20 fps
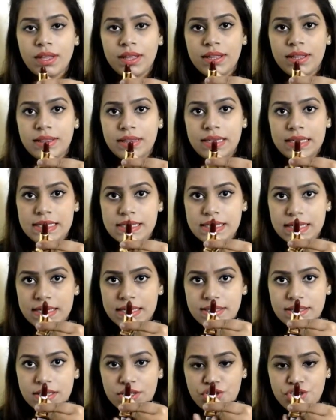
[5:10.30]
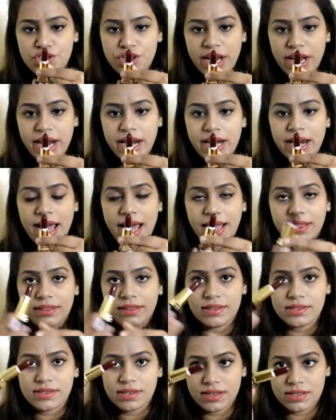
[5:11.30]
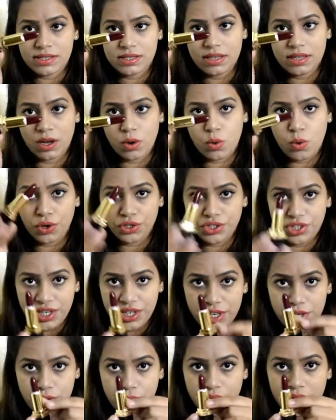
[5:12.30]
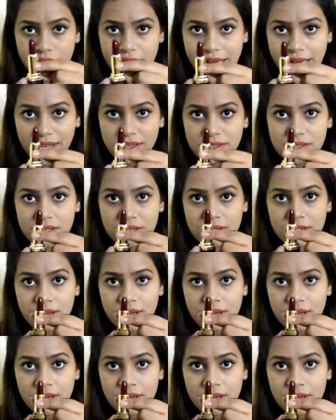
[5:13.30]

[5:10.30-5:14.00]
दिस इज द शेड एंड दिस इज द क्वान्टिटी यू गेट